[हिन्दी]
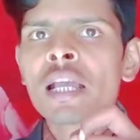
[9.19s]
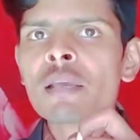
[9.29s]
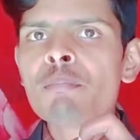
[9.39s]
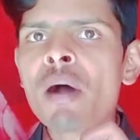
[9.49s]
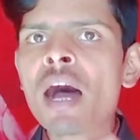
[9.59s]

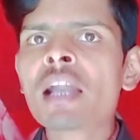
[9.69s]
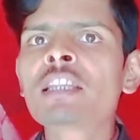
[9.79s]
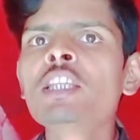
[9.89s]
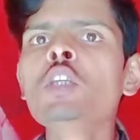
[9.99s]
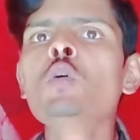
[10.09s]
कि
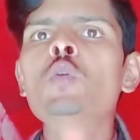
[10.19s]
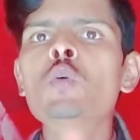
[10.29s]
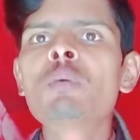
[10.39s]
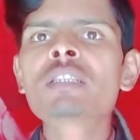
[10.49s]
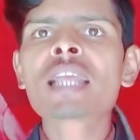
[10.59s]
भारतीय
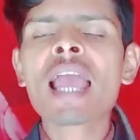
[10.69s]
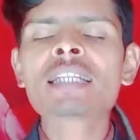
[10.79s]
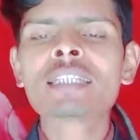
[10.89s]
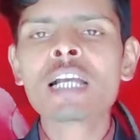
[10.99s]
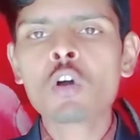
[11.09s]
यूट्यूबर्स
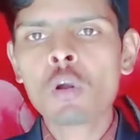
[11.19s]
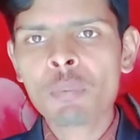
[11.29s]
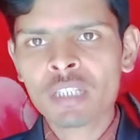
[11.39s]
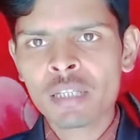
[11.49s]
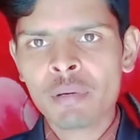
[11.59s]
कैसे करोड़पति